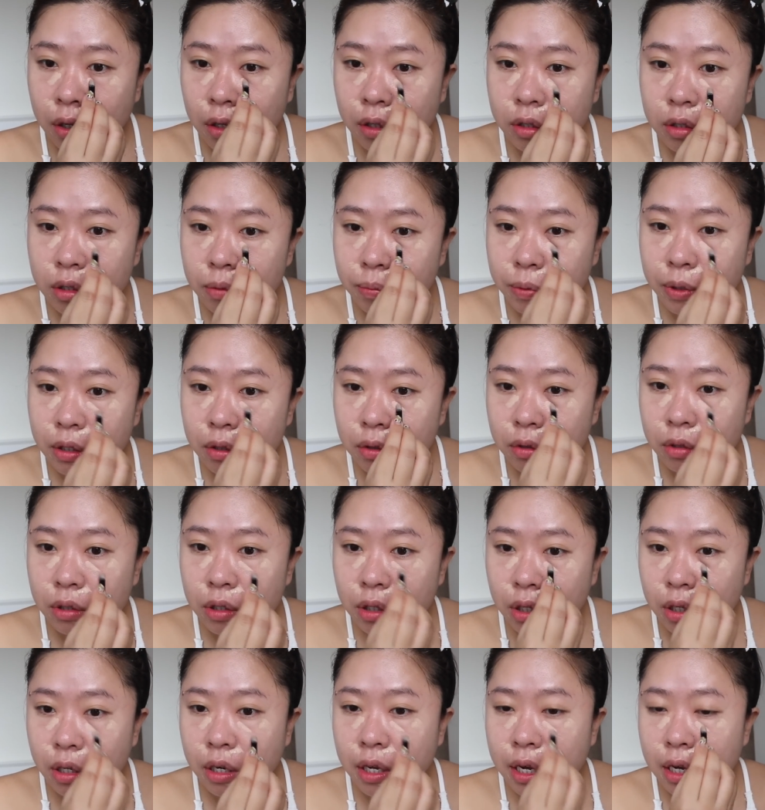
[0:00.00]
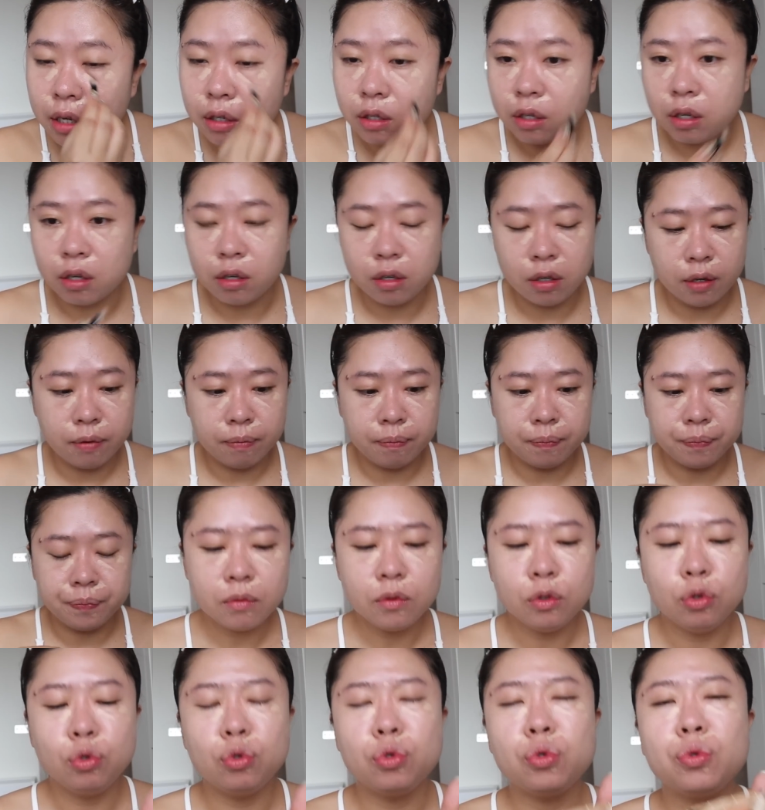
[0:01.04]
这边提亮一点点。
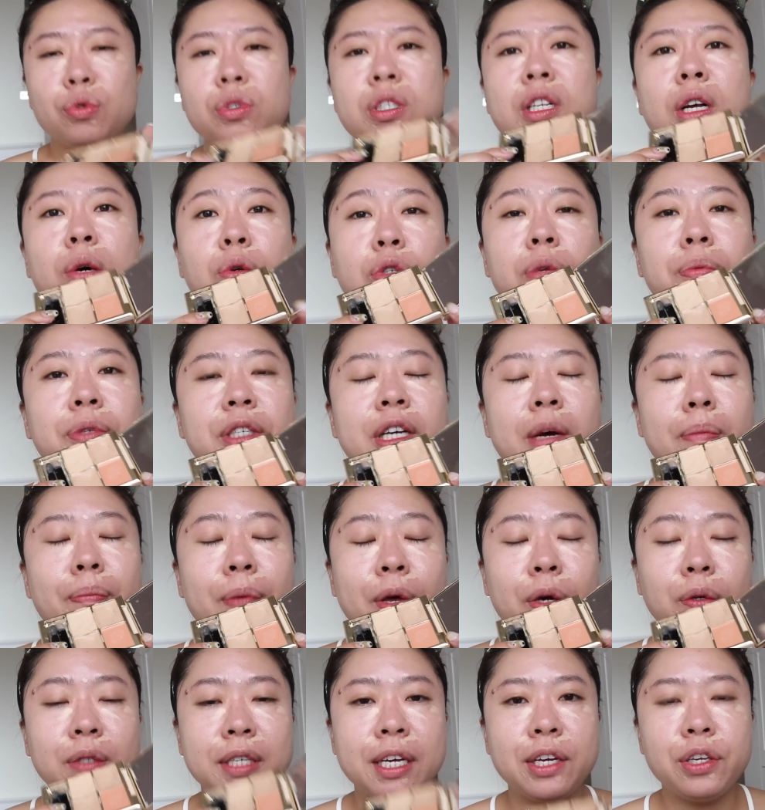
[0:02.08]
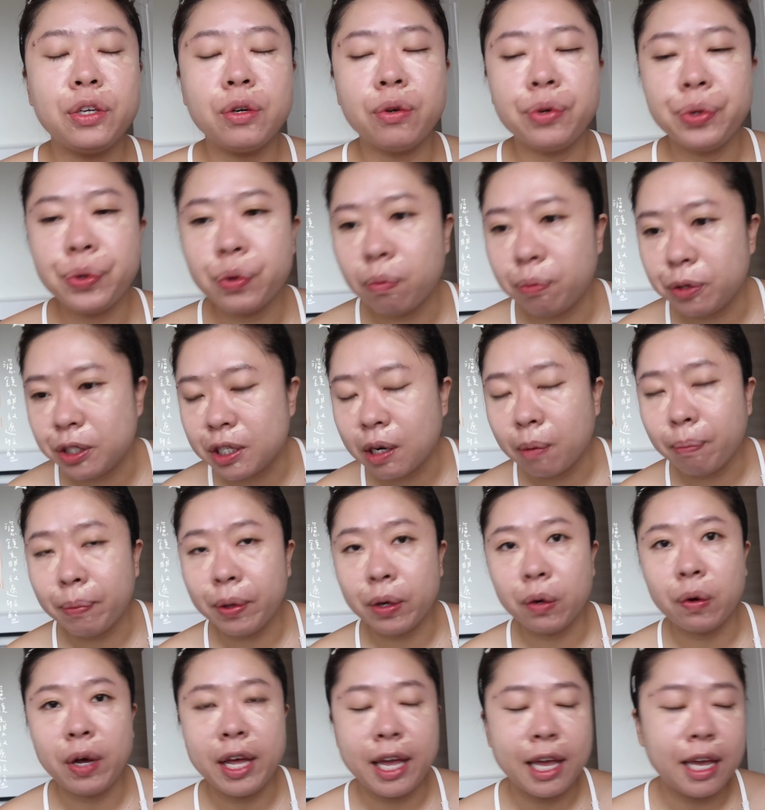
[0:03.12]
橘色我就比较没有在用，因为我比较没
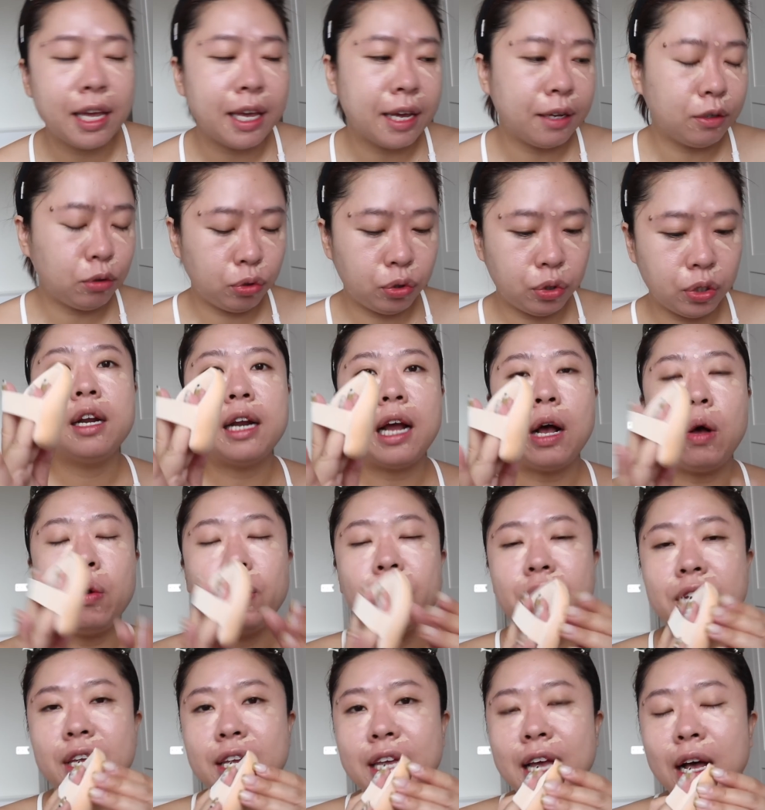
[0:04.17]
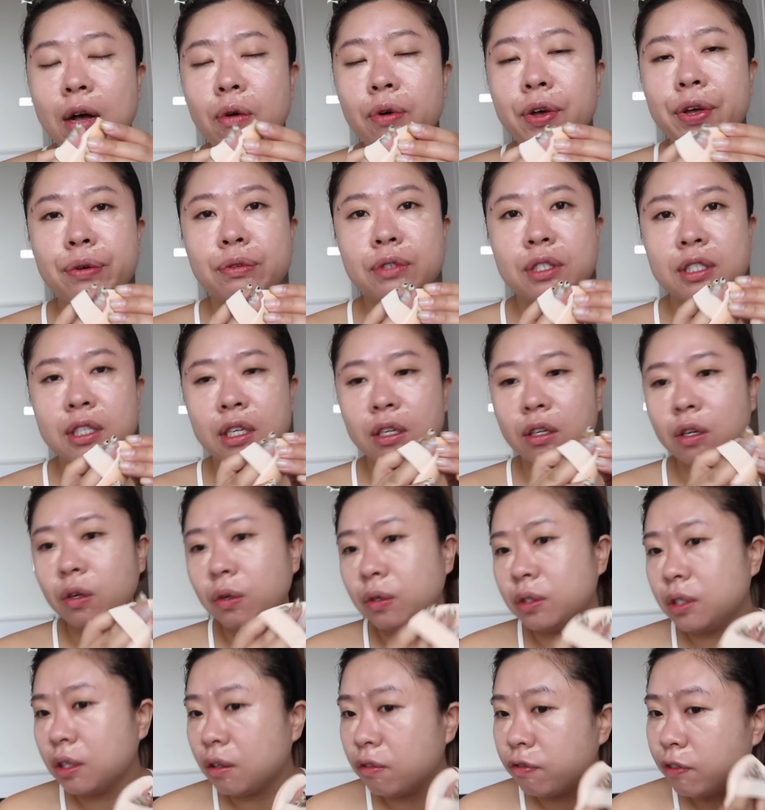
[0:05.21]
有黑眼圈。然后一样会用手
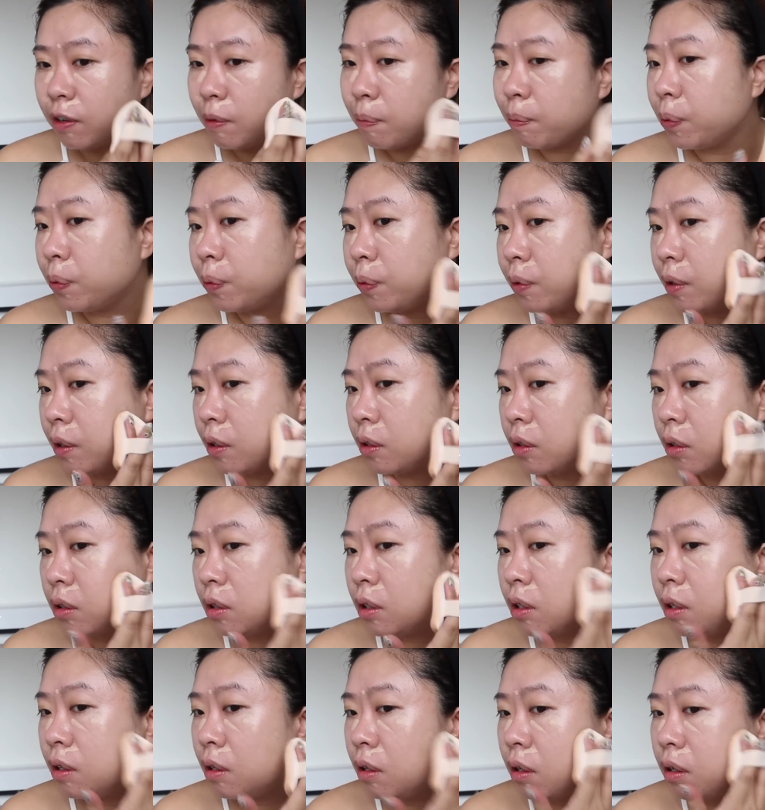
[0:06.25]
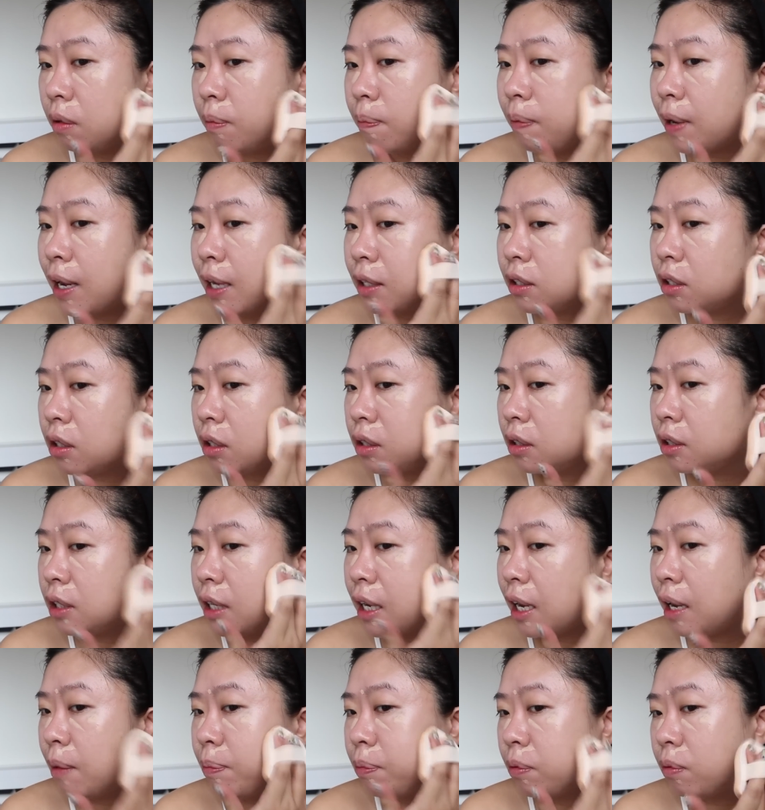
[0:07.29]
弄这个粉扑呢，就是把遮
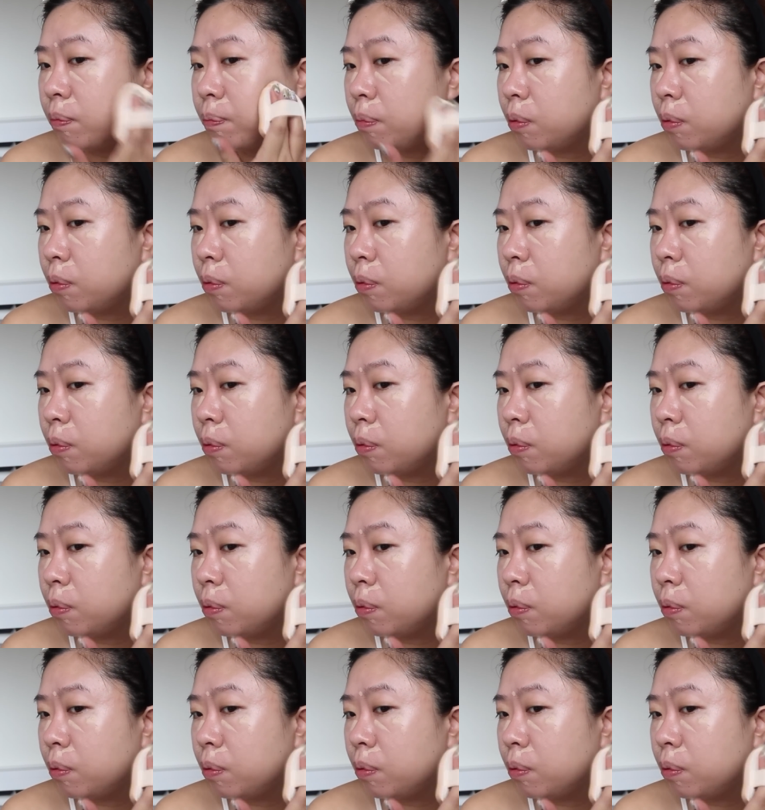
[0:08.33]
瑕铺